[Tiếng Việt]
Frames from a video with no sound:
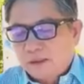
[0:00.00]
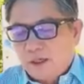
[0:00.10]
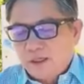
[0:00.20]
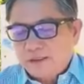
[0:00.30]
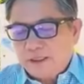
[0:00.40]

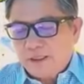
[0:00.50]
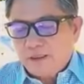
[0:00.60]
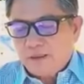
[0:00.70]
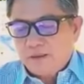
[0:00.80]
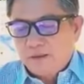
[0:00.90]
con
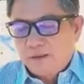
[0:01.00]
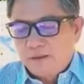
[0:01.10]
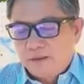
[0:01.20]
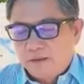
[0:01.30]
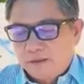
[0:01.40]
chiên
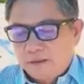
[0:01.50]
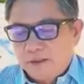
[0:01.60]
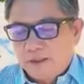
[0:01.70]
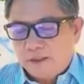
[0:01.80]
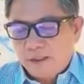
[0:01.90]

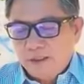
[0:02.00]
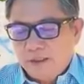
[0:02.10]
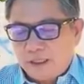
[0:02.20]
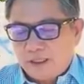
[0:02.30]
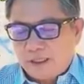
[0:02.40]
người
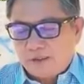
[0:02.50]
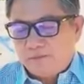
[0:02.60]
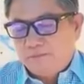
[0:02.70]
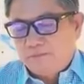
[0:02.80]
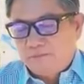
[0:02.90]
cứ lăn
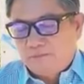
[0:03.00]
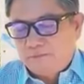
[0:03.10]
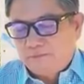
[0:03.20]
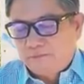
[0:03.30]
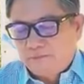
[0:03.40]
lăn
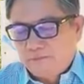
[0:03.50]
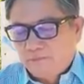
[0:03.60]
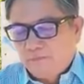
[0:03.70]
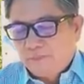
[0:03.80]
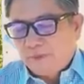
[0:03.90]

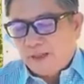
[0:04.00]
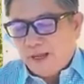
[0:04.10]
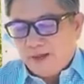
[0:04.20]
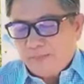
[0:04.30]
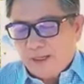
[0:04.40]

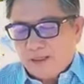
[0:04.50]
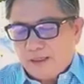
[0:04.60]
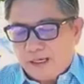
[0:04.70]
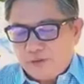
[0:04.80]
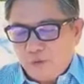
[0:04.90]
amen
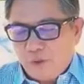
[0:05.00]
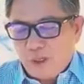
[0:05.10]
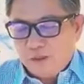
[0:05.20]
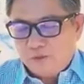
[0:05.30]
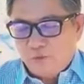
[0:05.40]
lại chúa
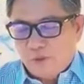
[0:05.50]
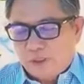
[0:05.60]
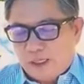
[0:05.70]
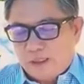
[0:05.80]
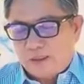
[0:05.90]
chúa
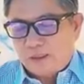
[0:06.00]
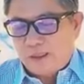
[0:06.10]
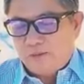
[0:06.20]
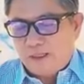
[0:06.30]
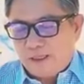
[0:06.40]
gần
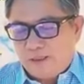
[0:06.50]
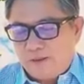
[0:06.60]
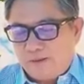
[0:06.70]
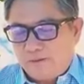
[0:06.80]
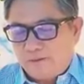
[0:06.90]
không hay